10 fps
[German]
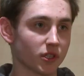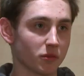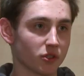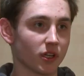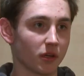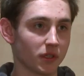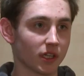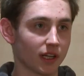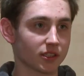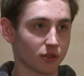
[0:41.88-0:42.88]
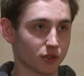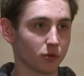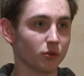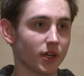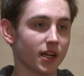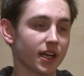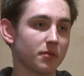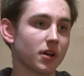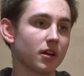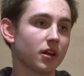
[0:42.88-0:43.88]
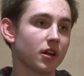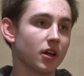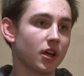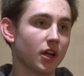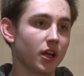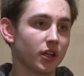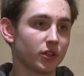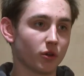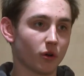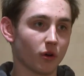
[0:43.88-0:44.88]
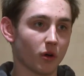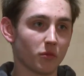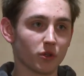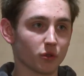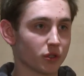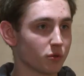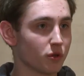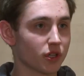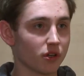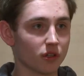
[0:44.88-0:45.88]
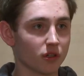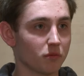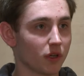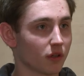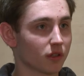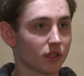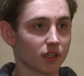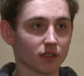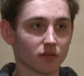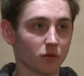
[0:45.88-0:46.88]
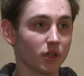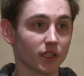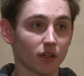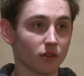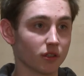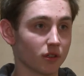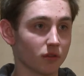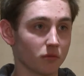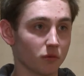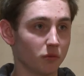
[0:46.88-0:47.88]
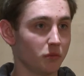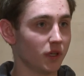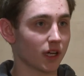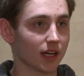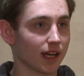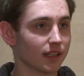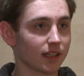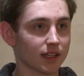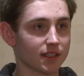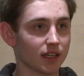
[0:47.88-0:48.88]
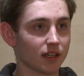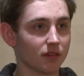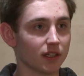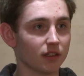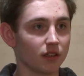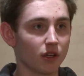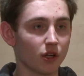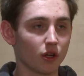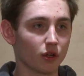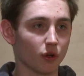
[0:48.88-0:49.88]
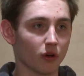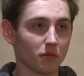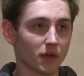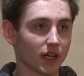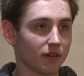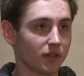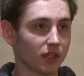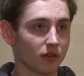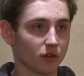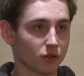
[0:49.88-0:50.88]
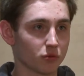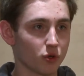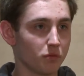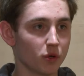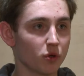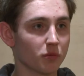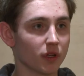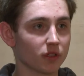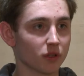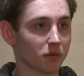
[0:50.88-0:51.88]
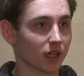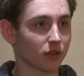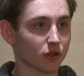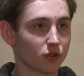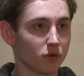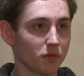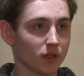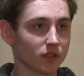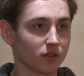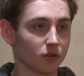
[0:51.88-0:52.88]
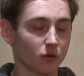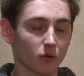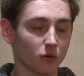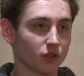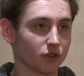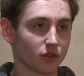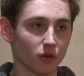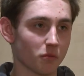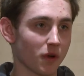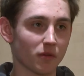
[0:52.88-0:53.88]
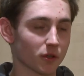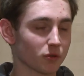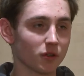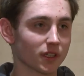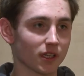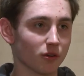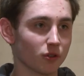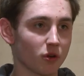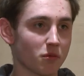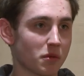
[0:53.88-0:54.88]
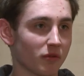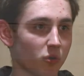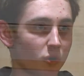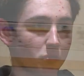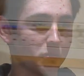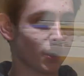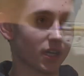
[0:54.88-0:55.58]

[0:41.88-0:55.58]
also mit, so einer, mit einer Exkursion dahergekommen da haben wir uns alles angeschaut. Mir hat das volle Tag und bin ja gleich interessiert gewesen. Dann habe ich mich gleich für die, zum Schnuppern angemeldet, habe drei Tage geschnuppert und habe mir einfach sogar getaugt, dann habe ich bewogen und bin ja